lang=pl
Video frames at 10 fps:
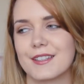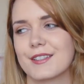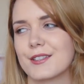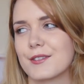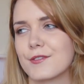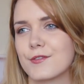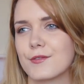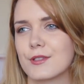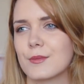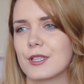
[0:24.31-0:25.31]
E,
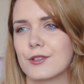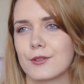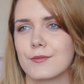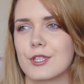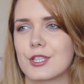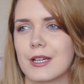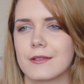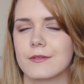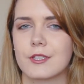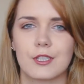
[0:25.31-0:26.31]
w sumie to
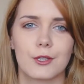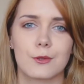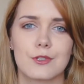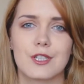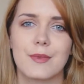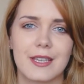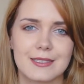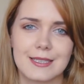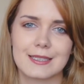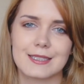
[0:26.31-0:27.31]
mieszkałam w trzech różnych
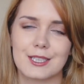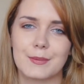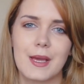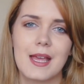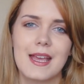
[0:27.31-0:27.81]
miejscach, zanim